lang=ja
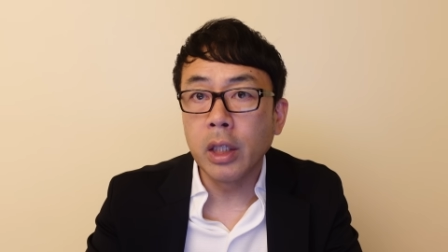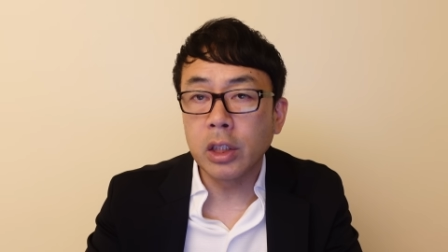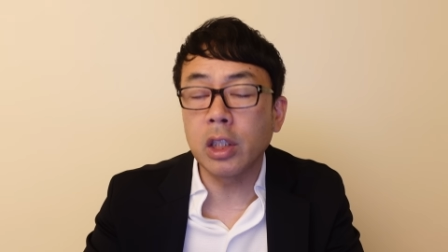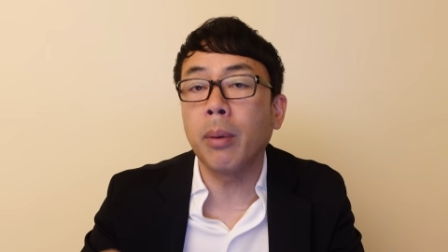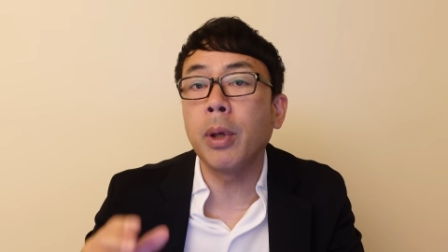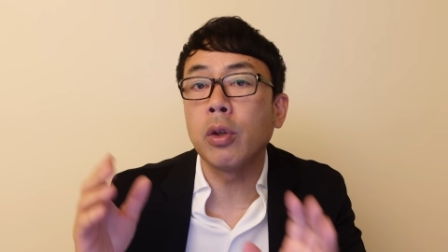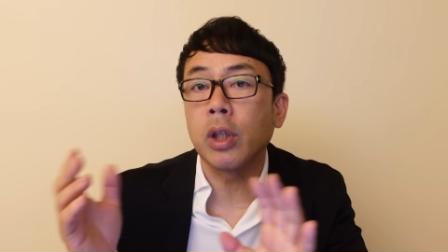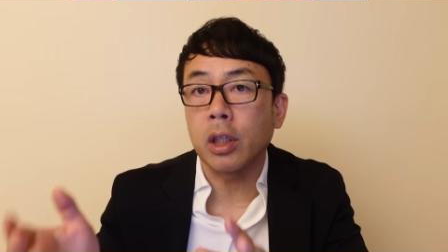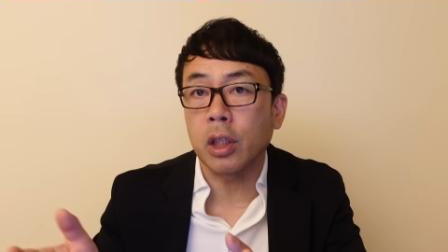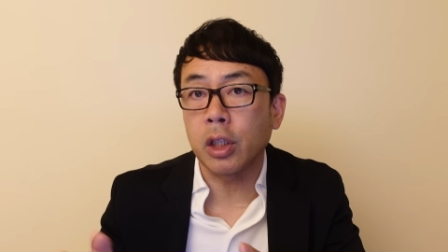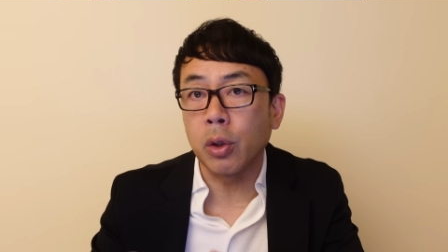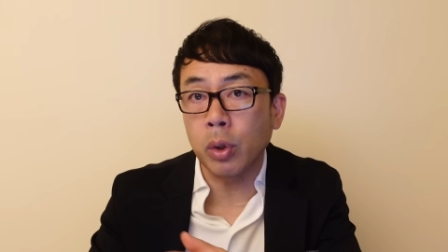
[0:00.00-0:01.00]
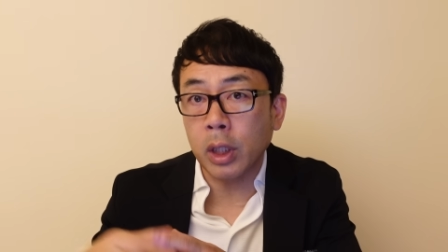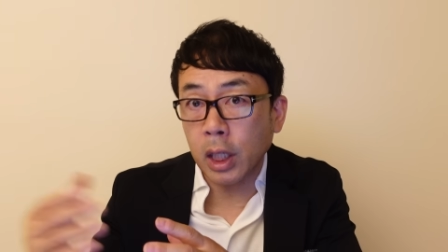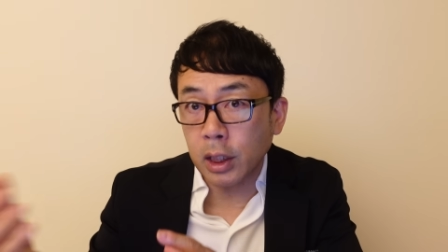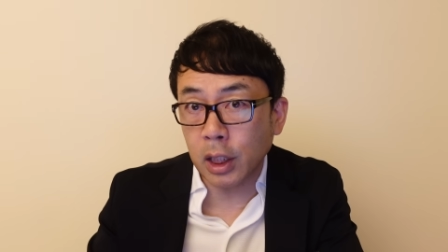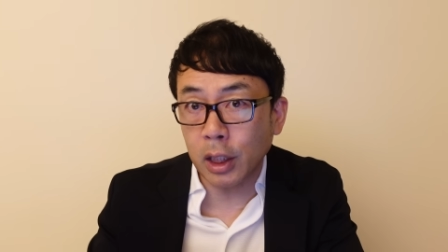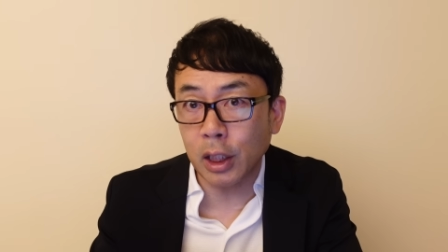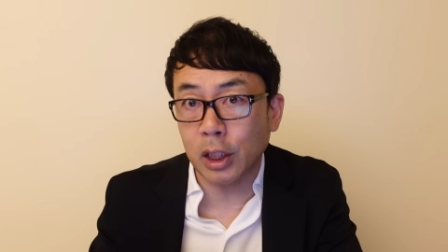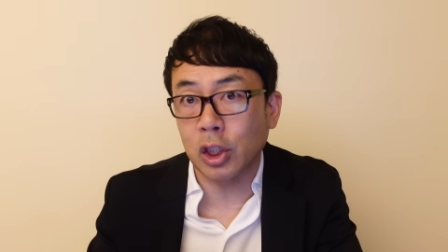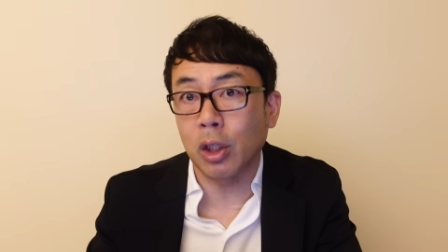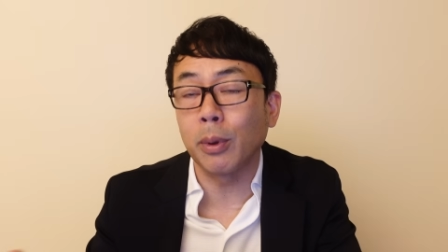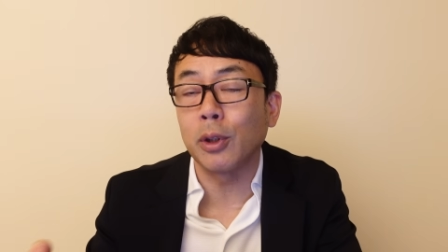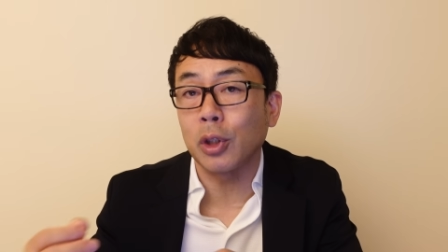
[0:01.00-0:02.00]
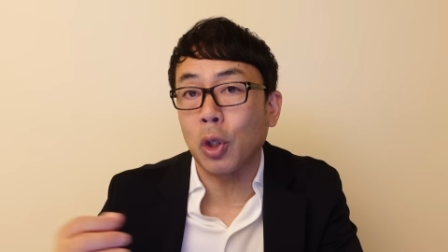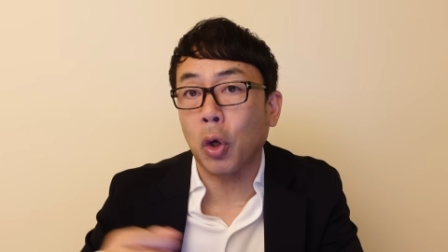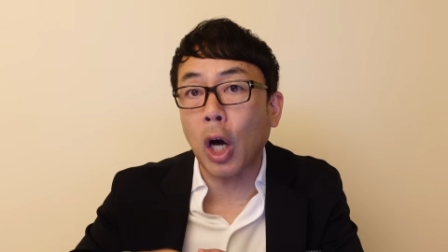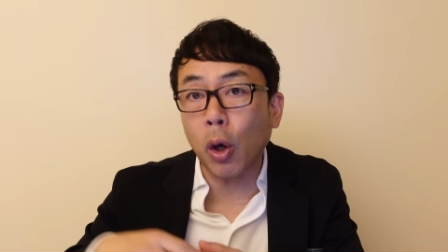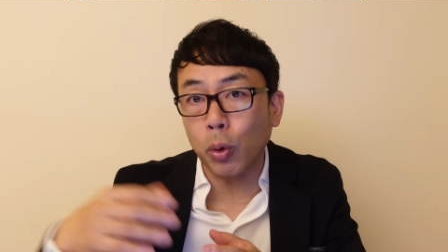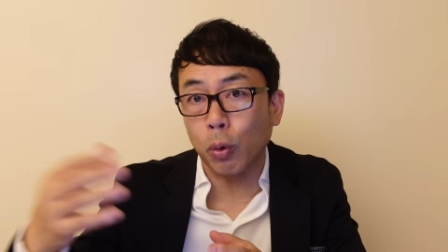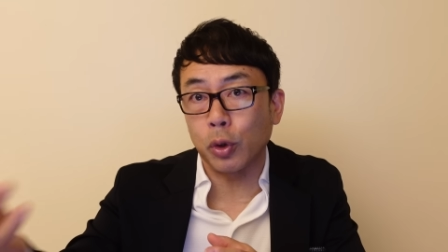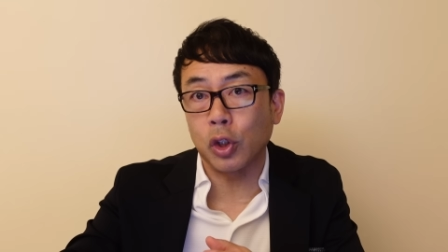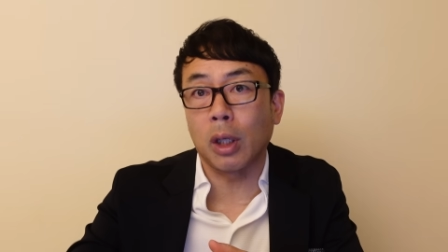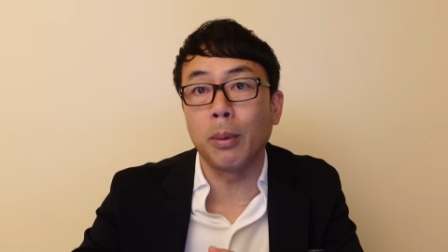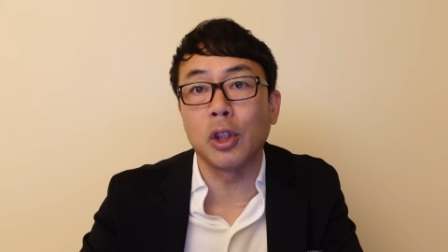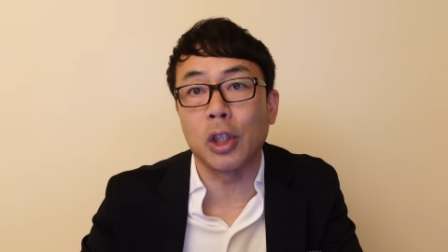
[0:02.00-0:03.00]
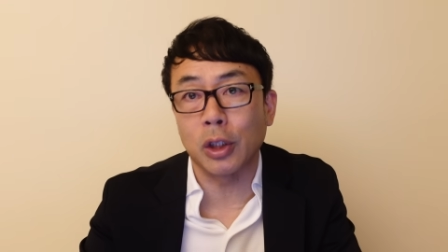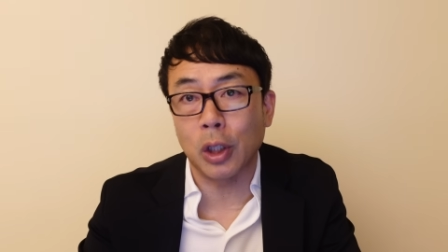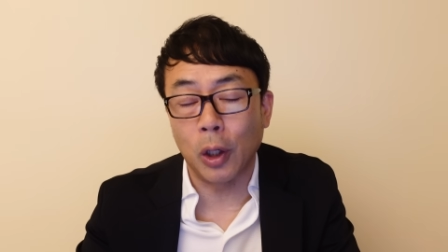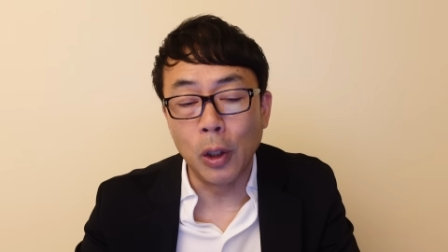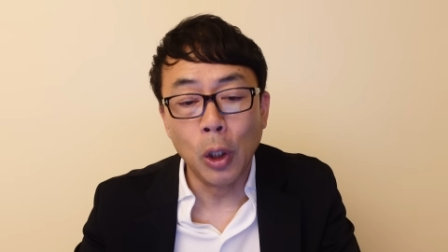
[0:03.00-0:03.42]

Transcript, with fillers: 調べるにあたっていろんな経済データ調べるんですけど、過去のこと調べるじゃないですか。